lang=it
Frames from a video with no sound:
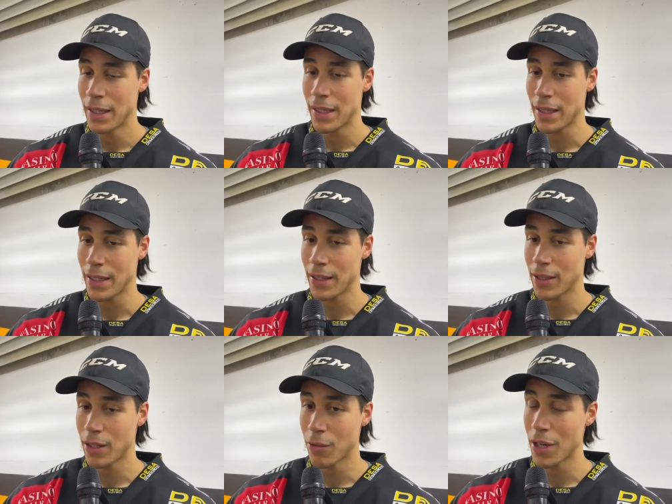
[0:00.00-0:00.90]

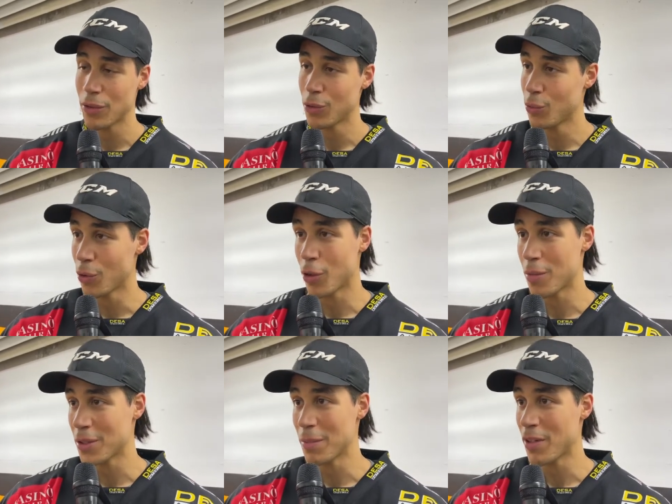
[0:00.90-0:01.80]
e lavorando duro
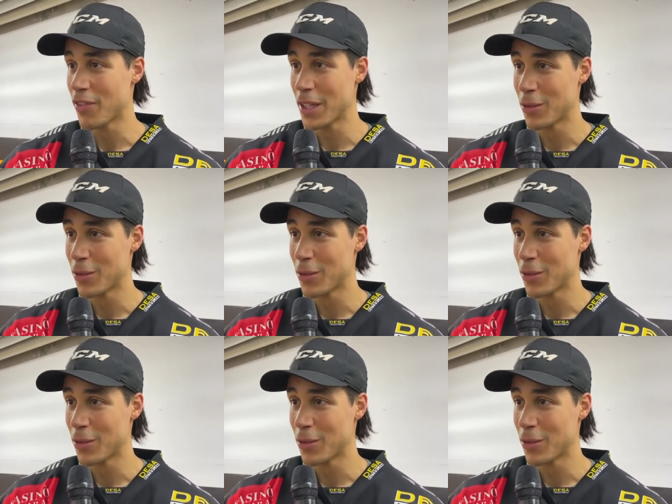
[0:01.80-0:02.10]
come ho sempre fatto